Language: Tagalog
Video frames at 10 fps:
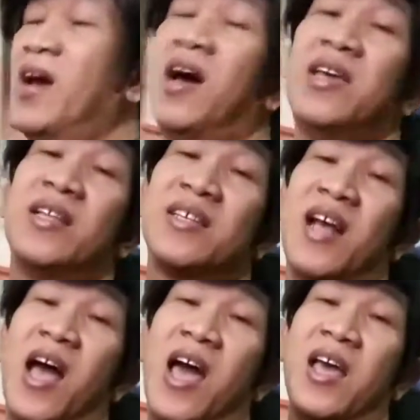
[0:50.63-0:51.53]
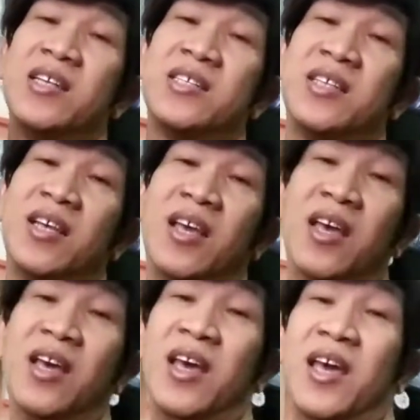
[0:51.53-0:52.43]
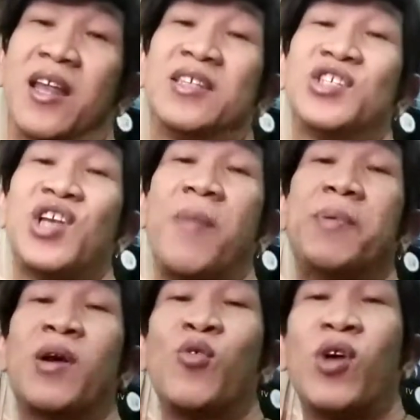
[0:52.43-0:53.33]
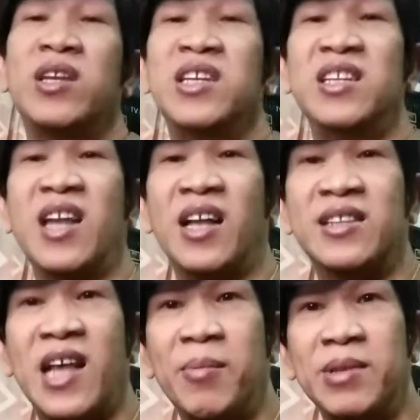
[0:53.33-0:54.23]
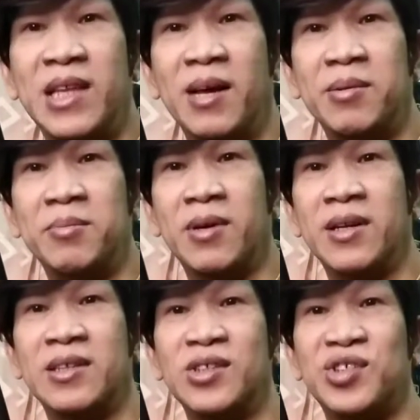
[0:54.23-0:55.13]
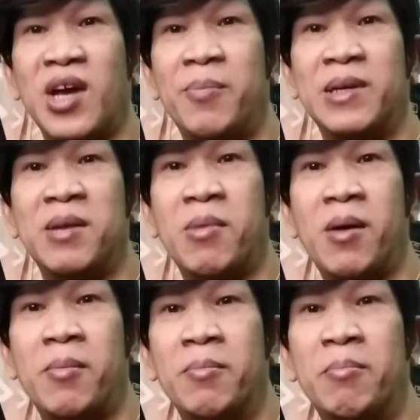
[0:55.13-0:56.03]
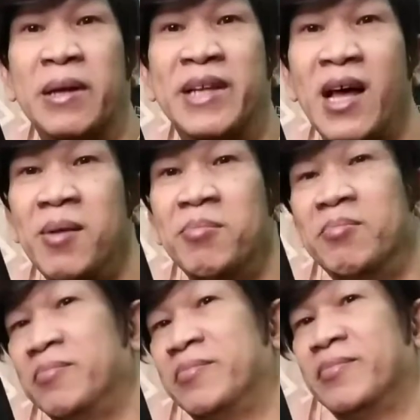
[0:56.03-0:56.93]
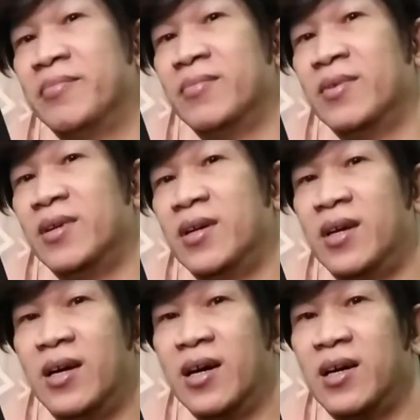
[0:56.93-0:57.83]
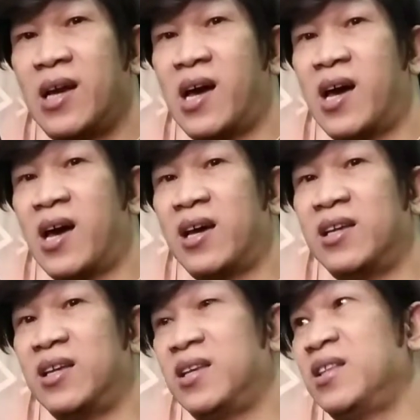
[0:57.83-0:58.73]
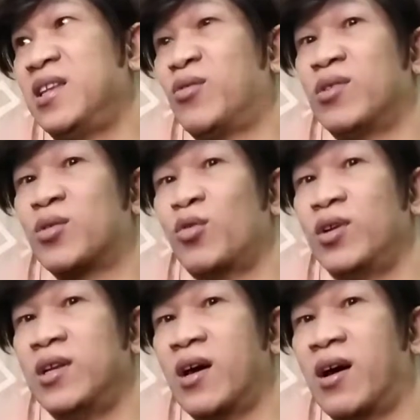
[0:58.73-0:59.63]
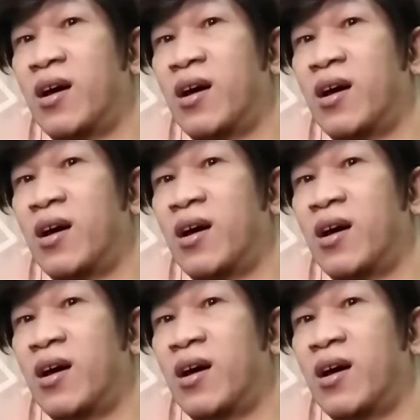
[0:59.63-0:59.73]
Ayan guys, Nagsishopping ako kanina. Ang dami-daming mga nagsishopping na mga madam. Kaya hindi ko natuloy na